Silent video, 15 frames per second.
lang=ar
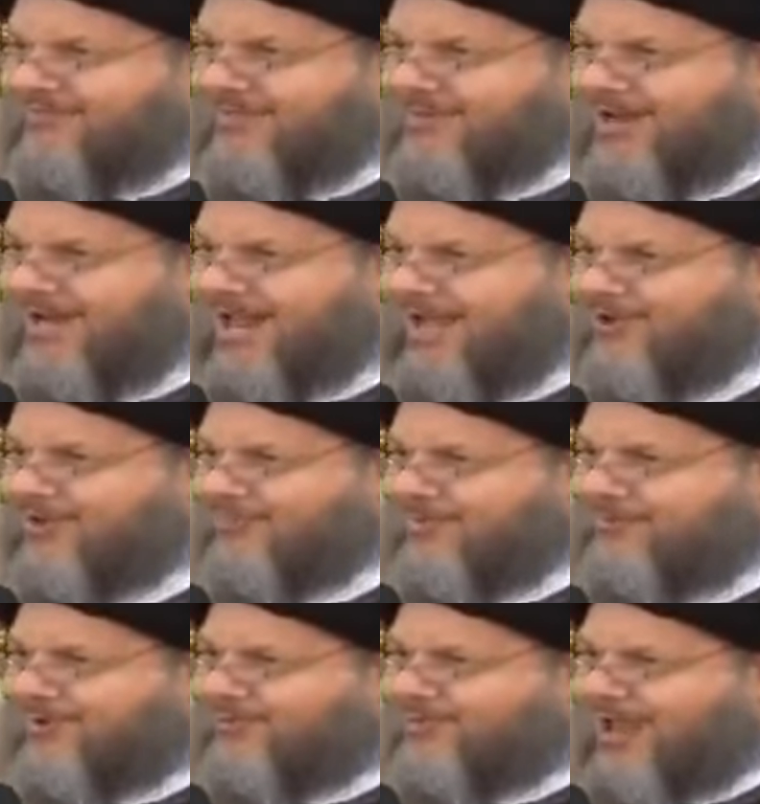فمن لا
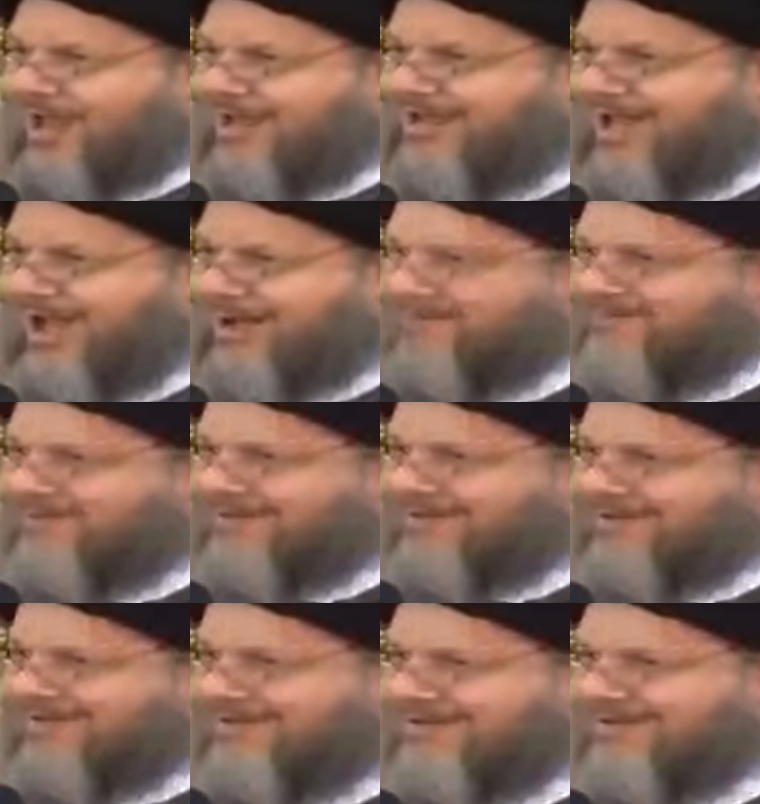يؤمن بالولايه العامه
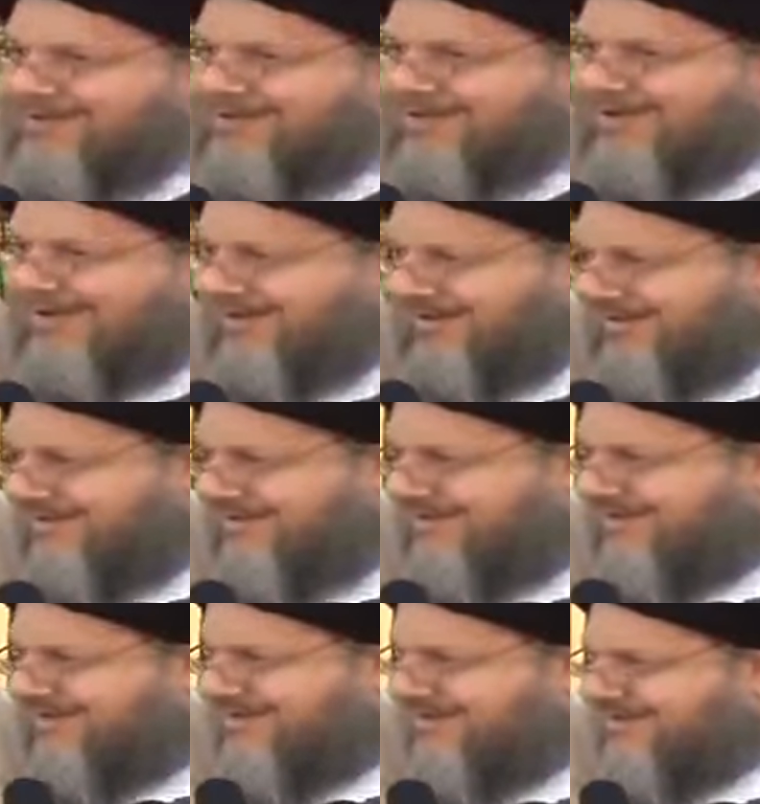ها
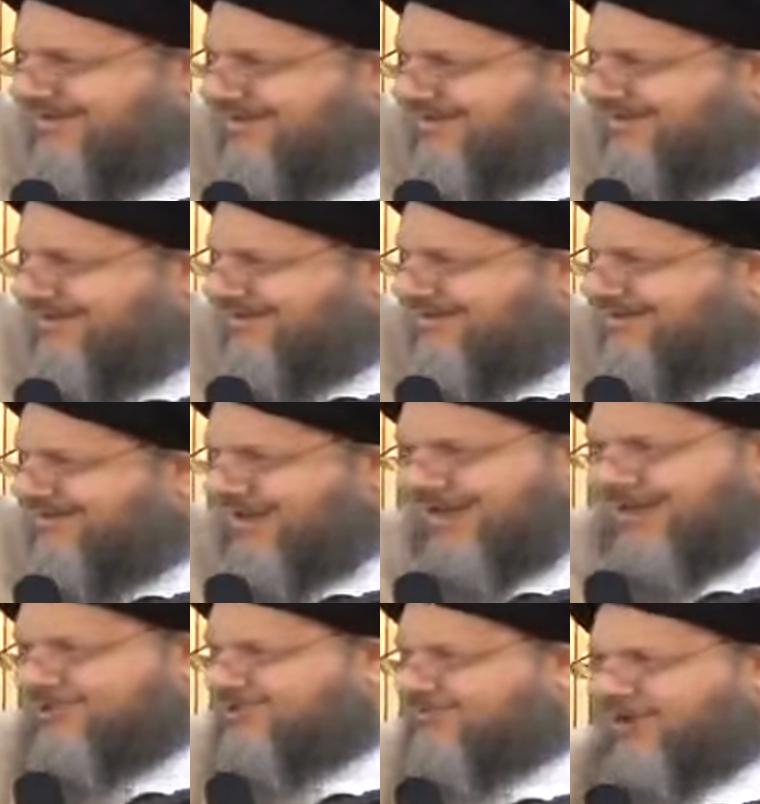
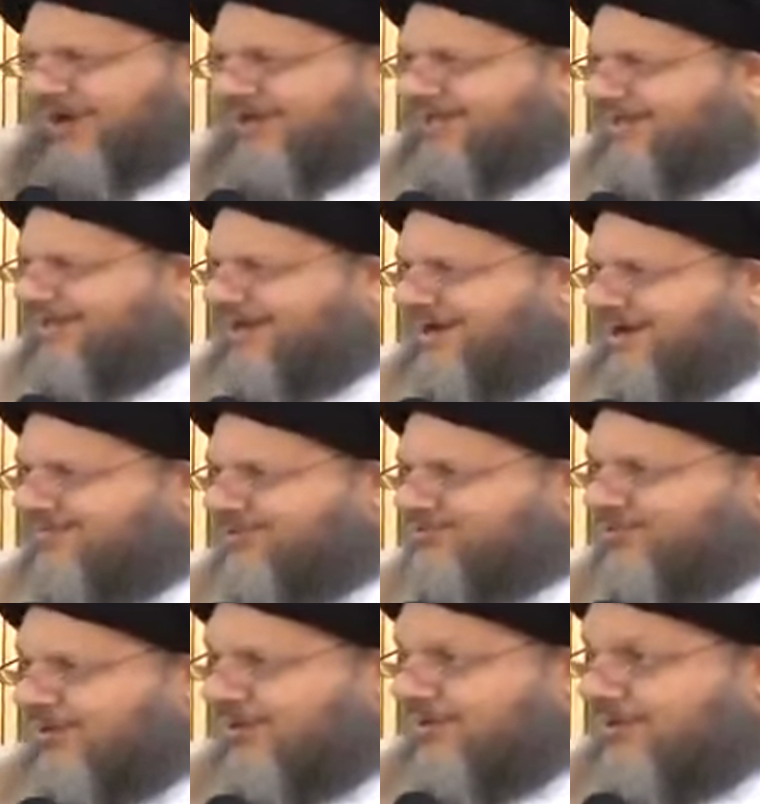لا يجب عليه
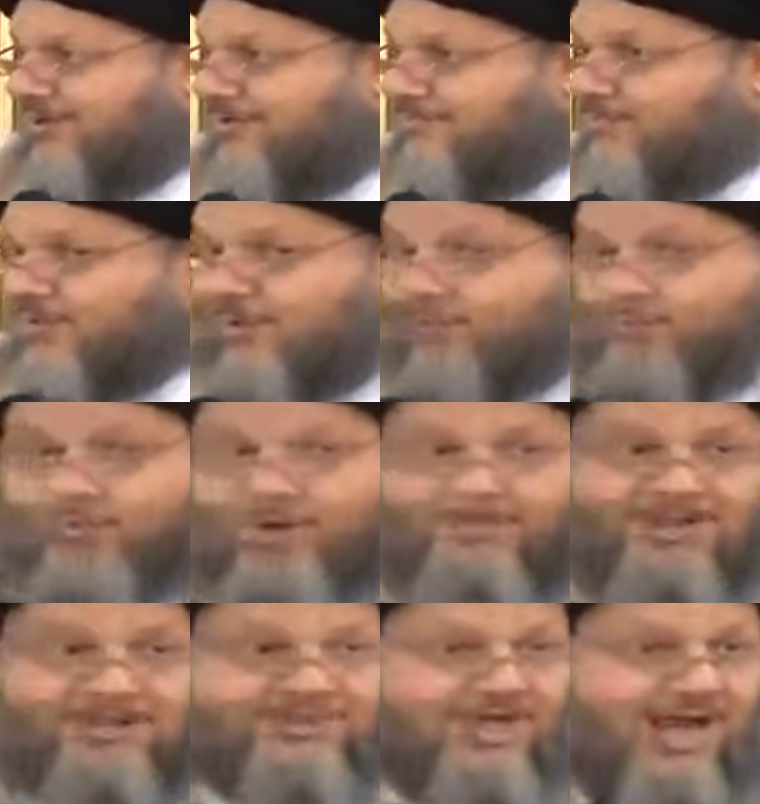اقامتها
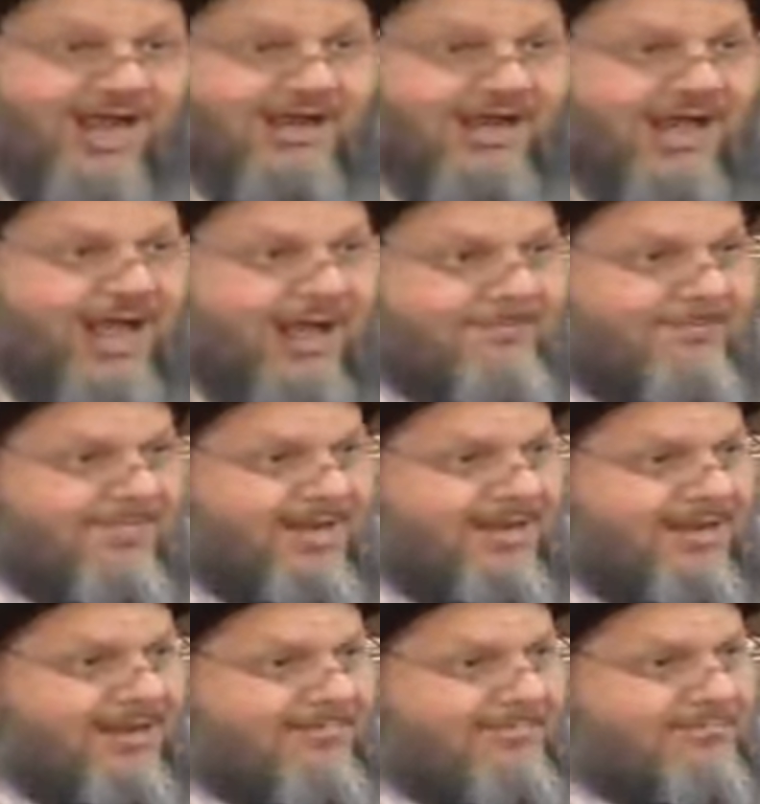ومن جعلها
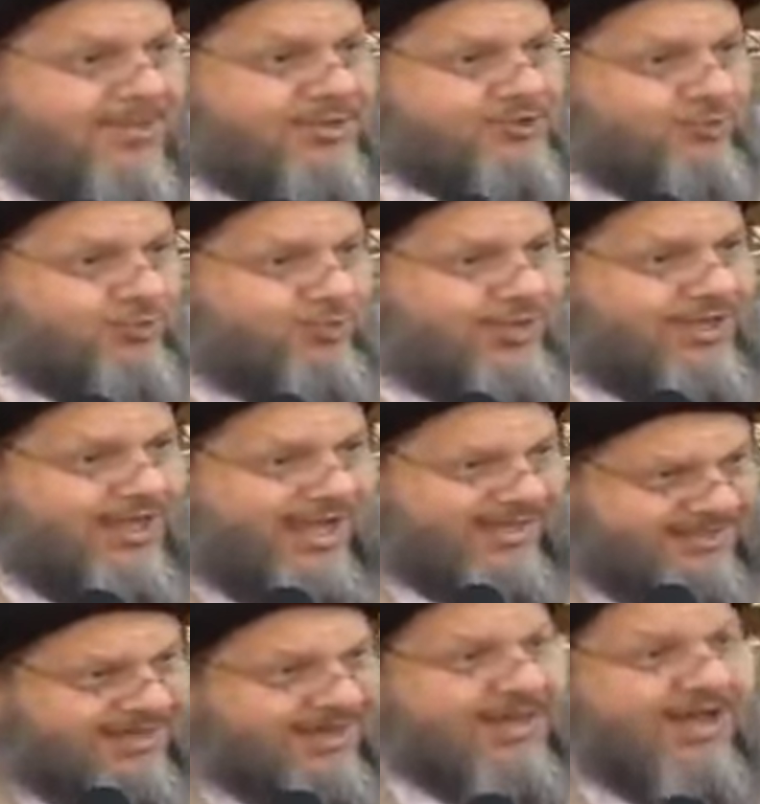من
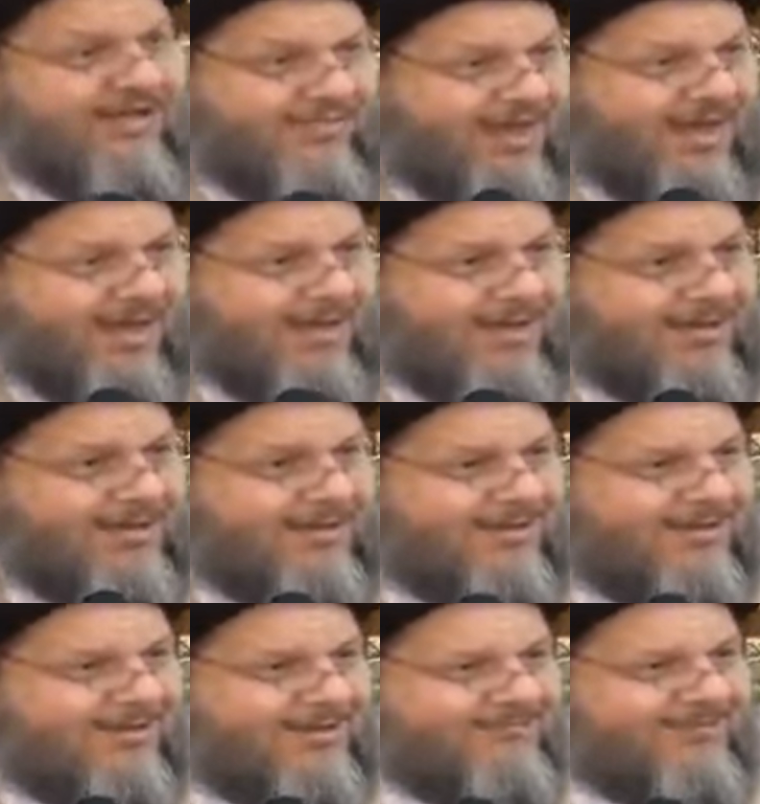مسؤوليات القضاء
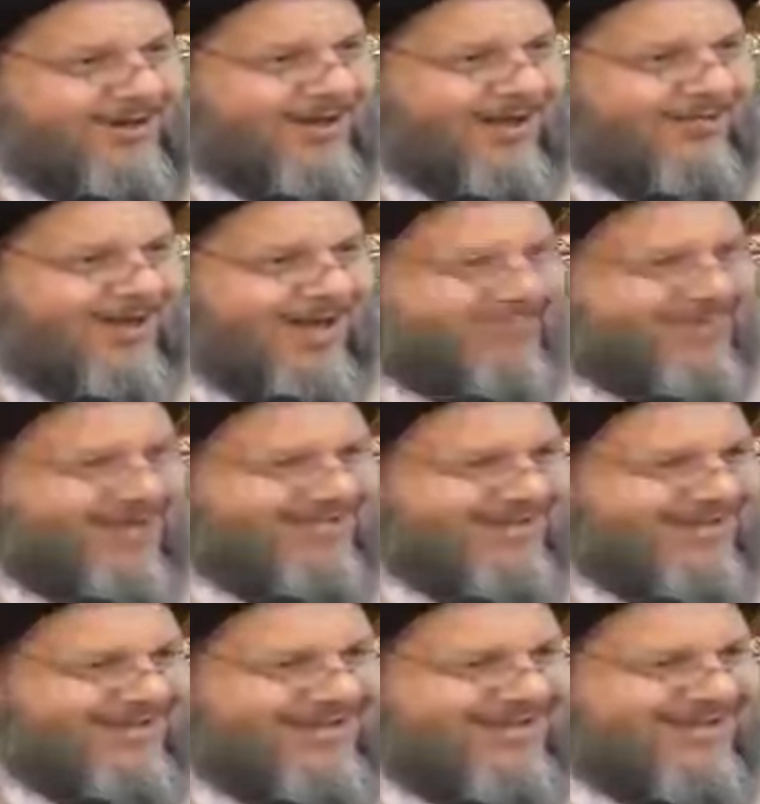فالقضاء
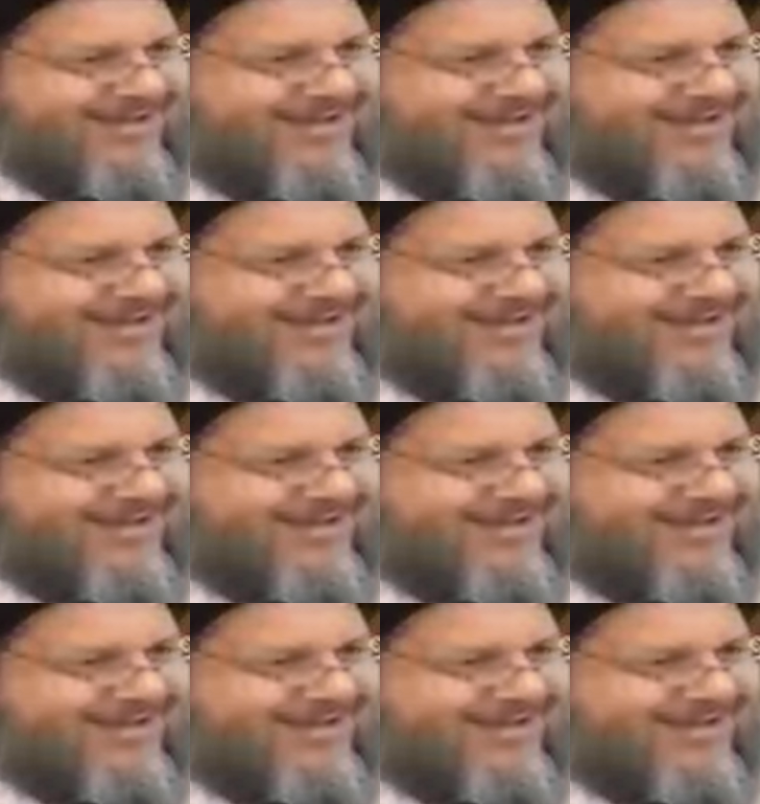ماذا